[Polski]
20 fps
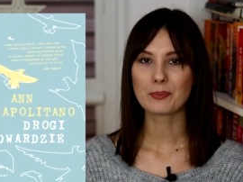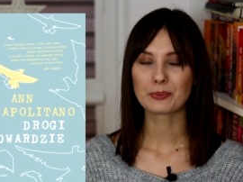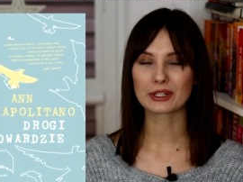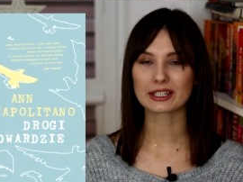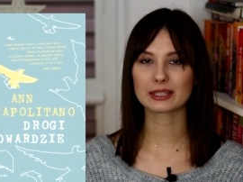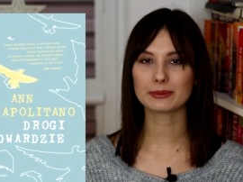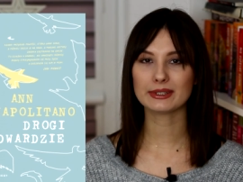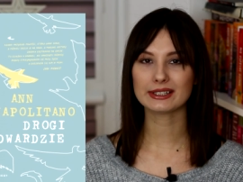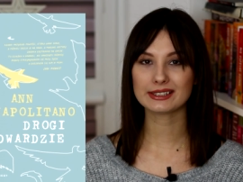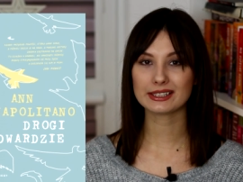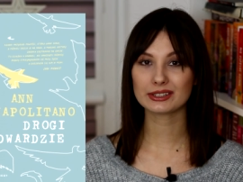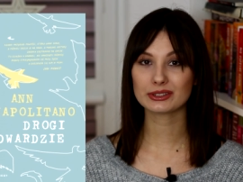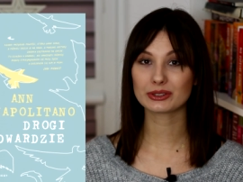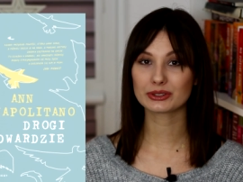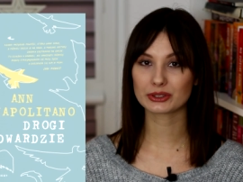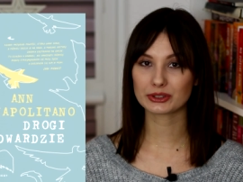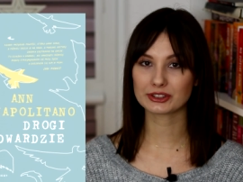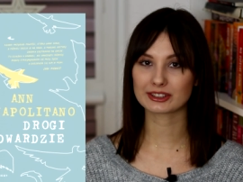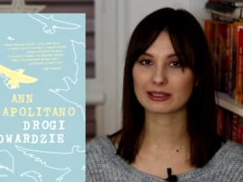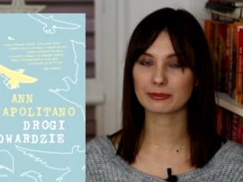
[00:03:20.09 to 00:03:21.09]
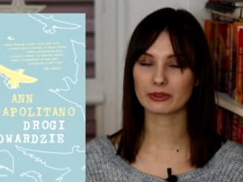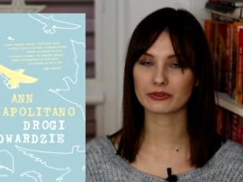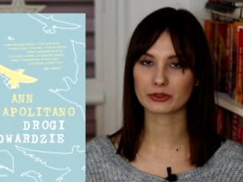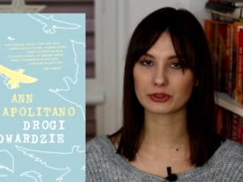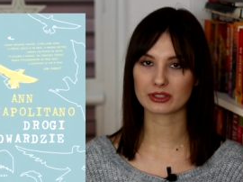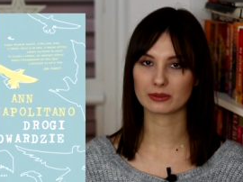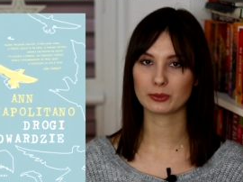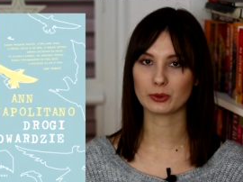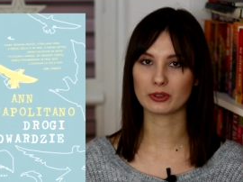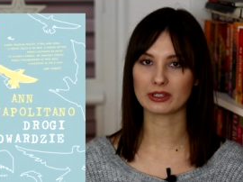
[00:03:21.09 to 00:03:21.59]
Natomiast jest to coś, co na pewno
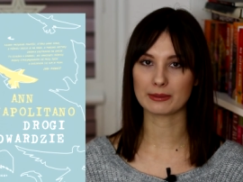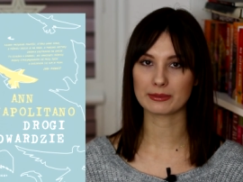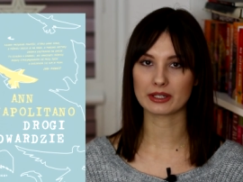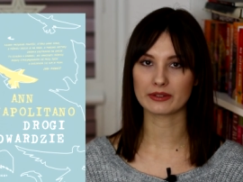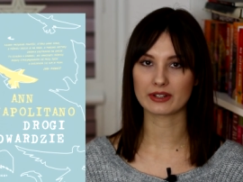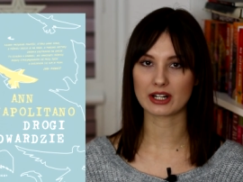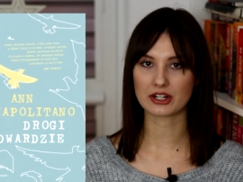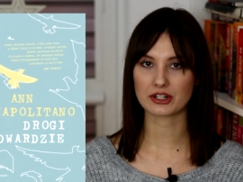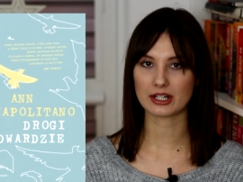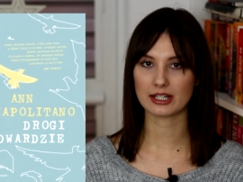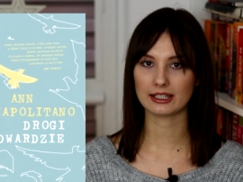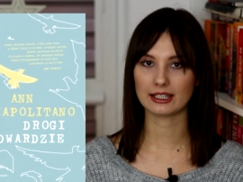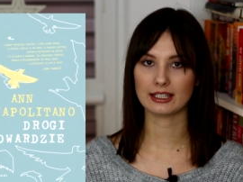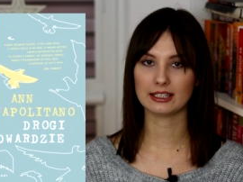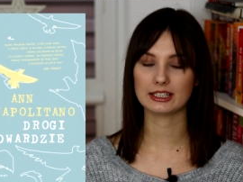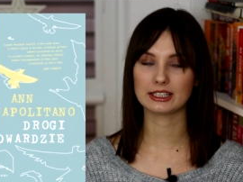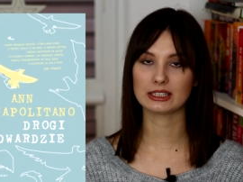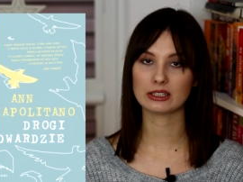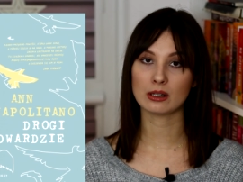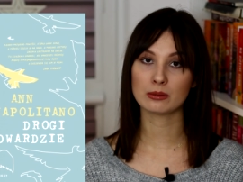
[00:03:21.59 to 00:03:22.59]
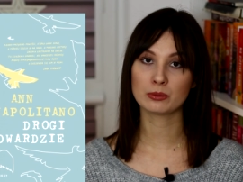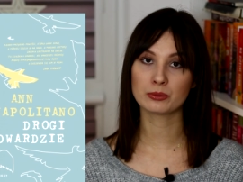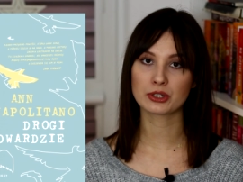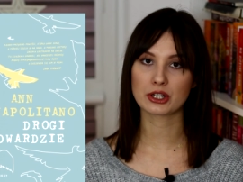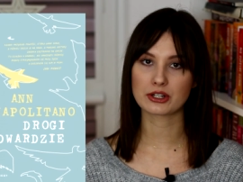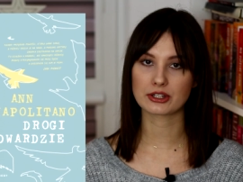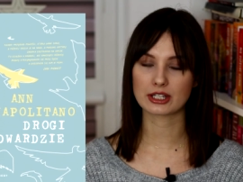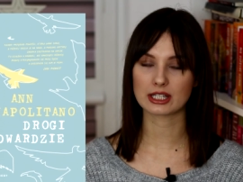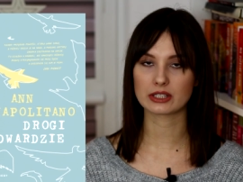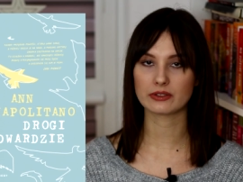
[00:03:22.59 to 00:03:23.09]
zrobiło na mnie wrażenie i chciałabym
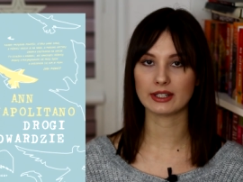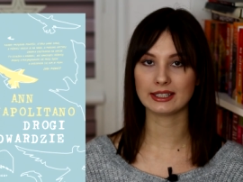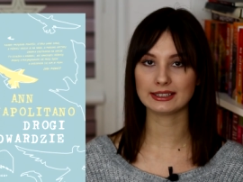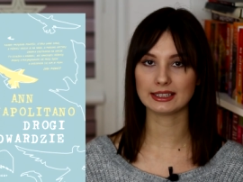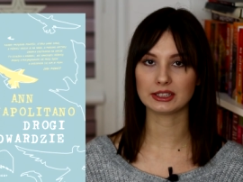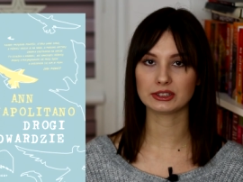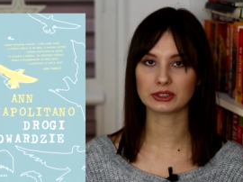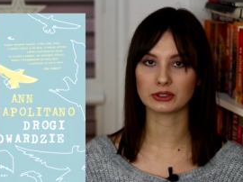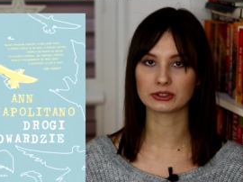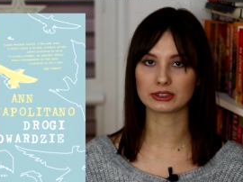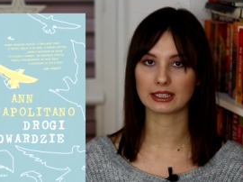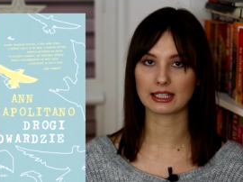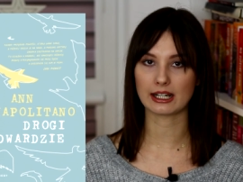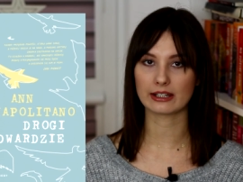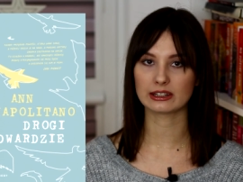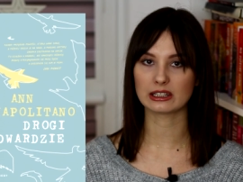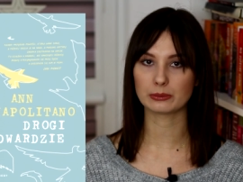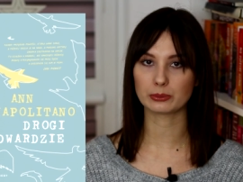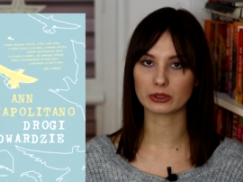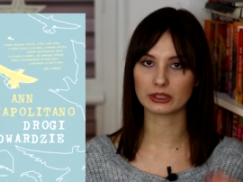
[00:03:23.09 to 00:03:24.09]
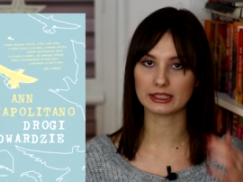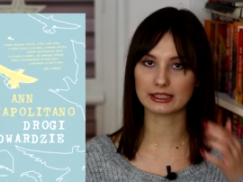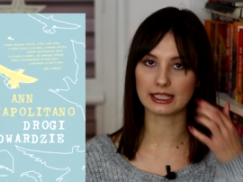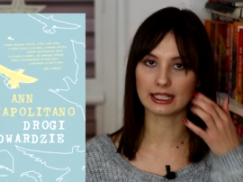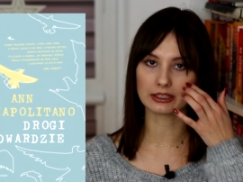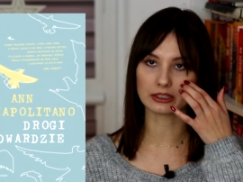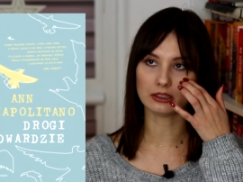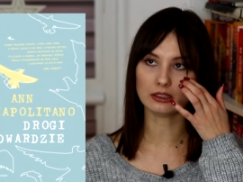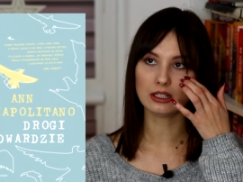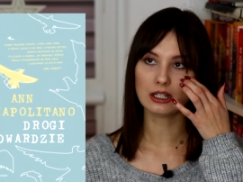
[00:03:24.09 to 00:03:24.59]
przeczytać więcej książek Anna
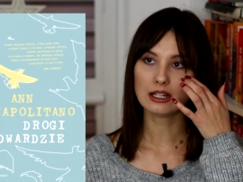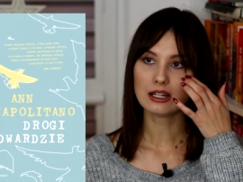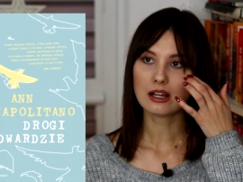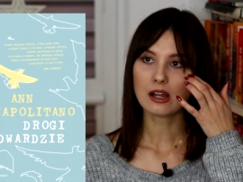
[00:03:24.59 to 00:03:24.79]
Napolitano.